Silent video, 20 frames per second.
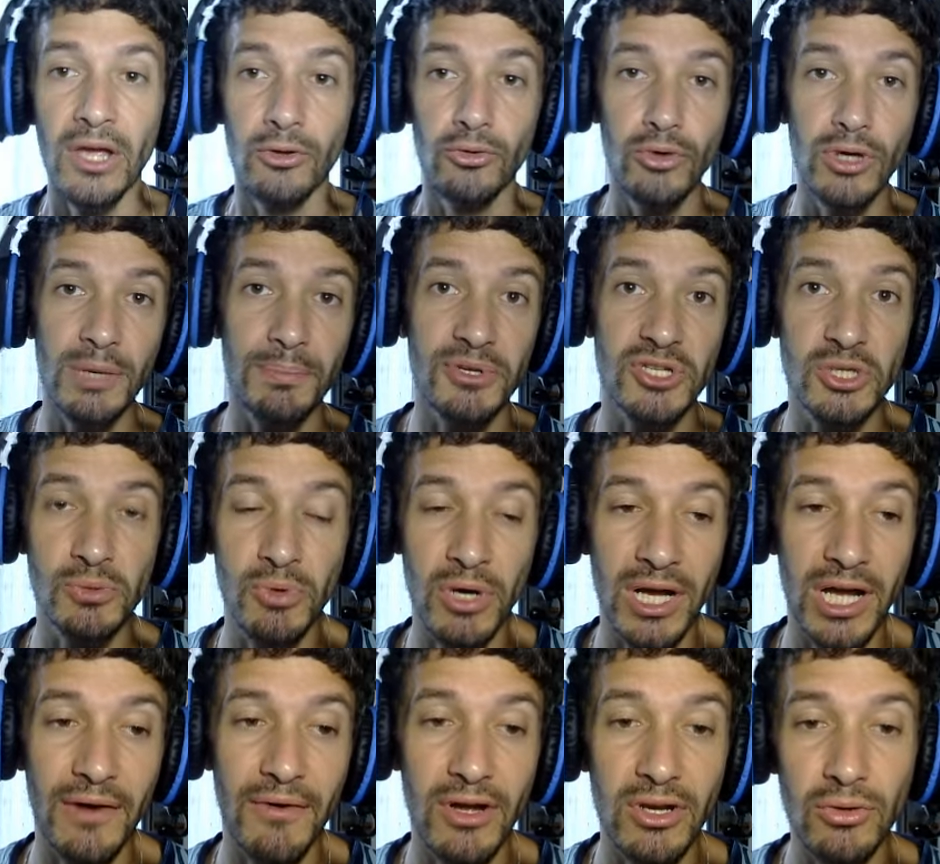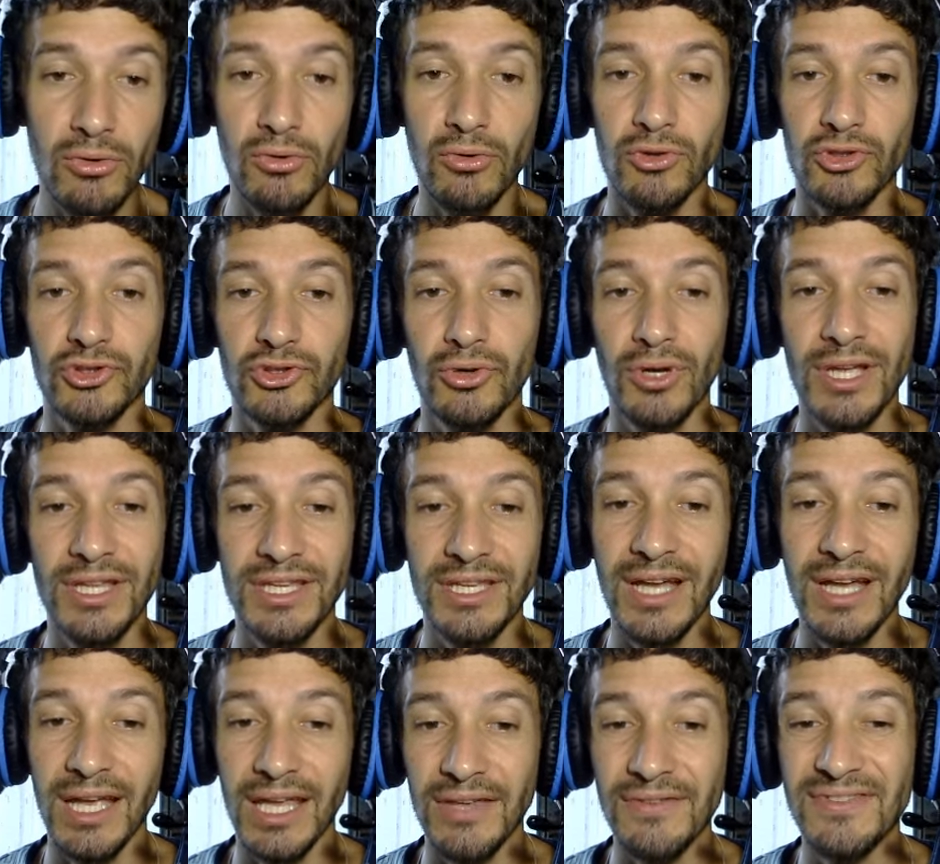Ну и почему я говорю, что эти
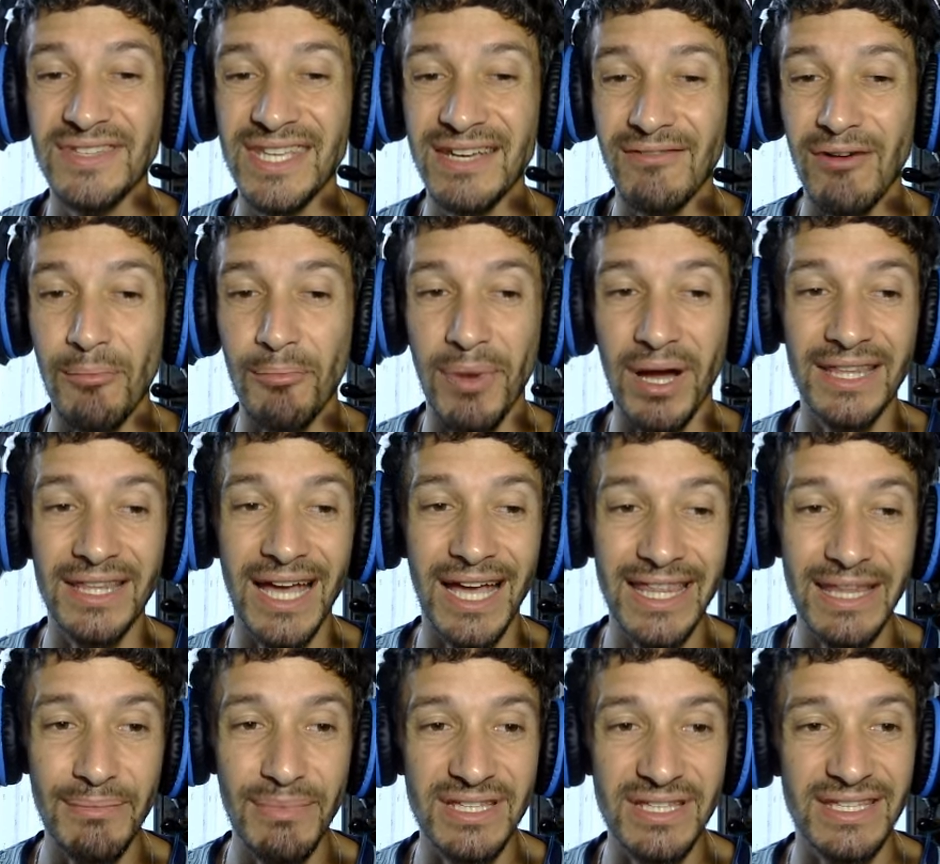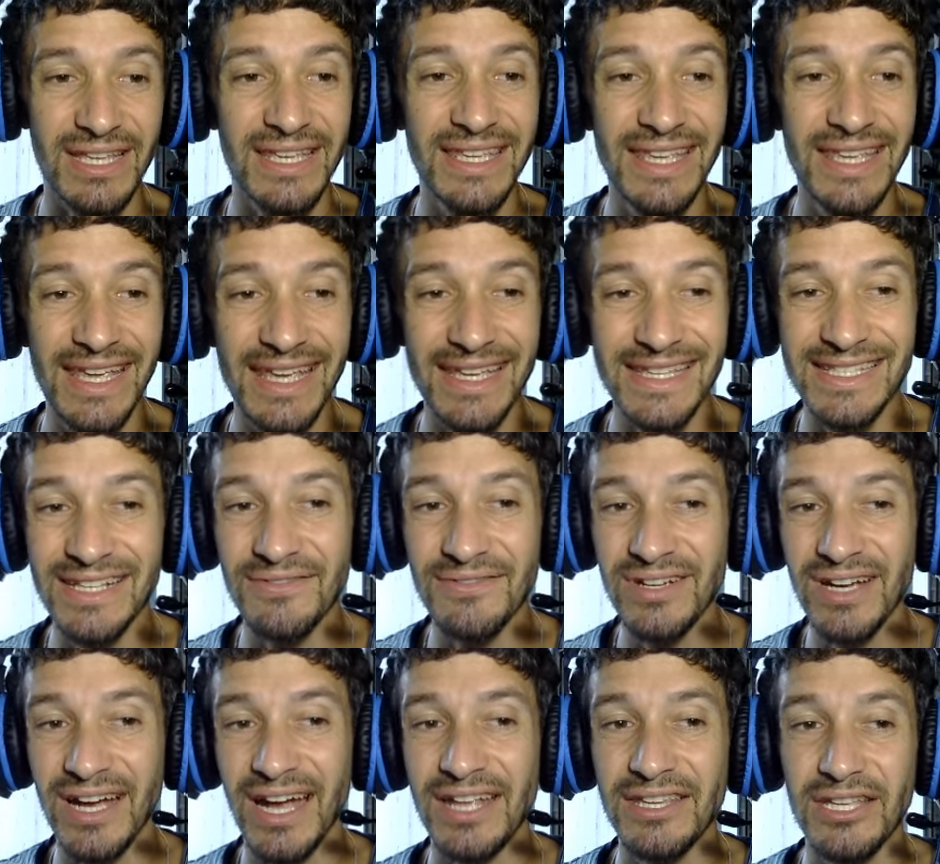игроки все вам понадобятся, если
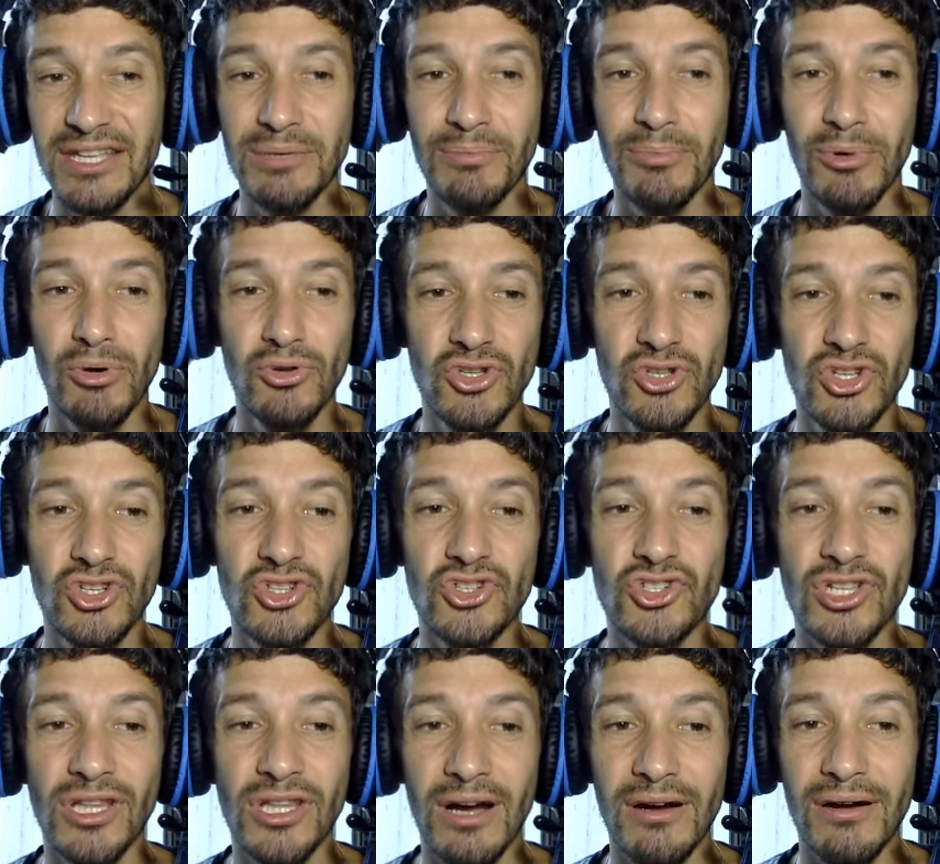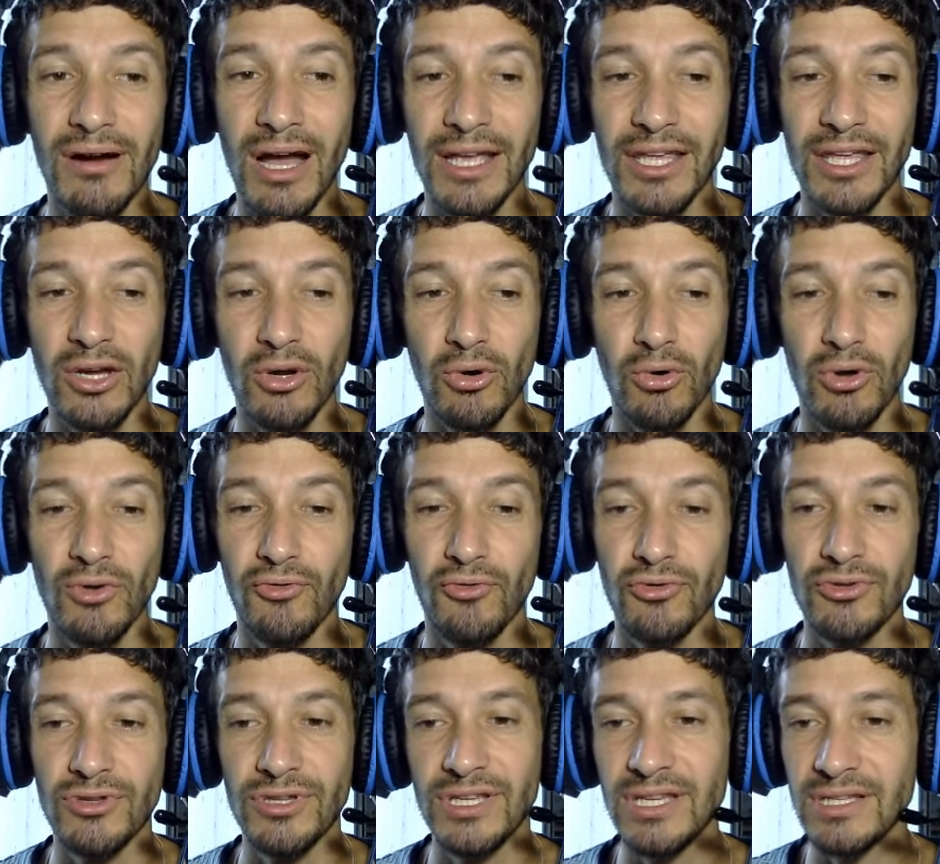вы хотите получить Женала, герой
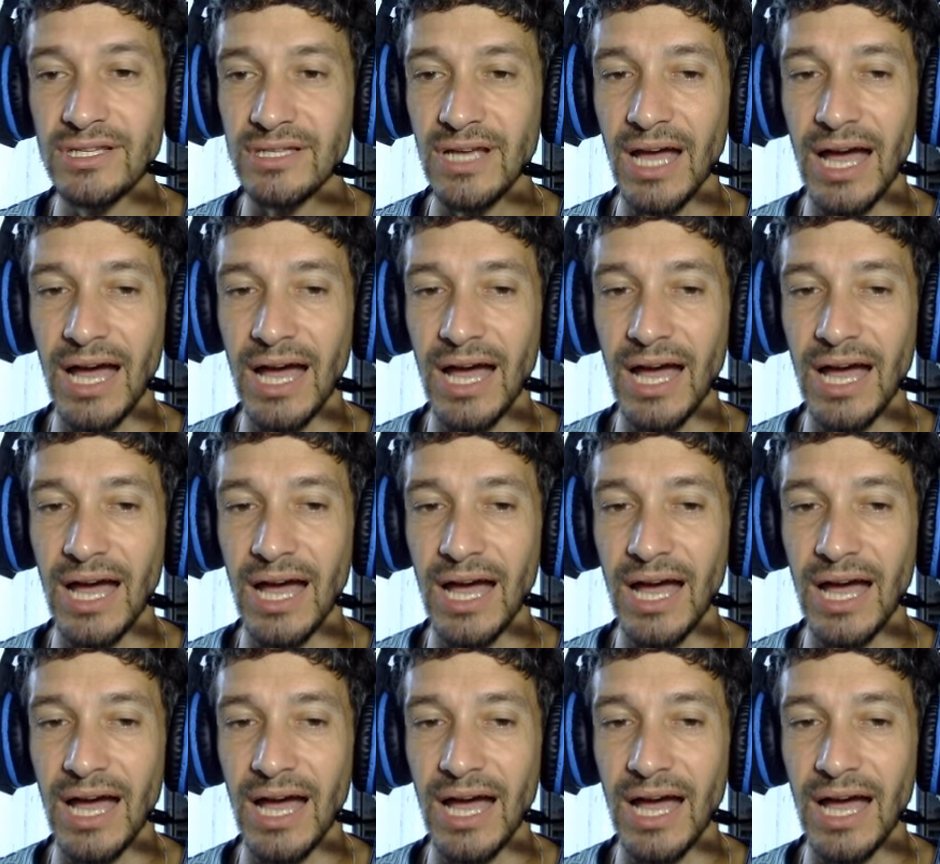Футис,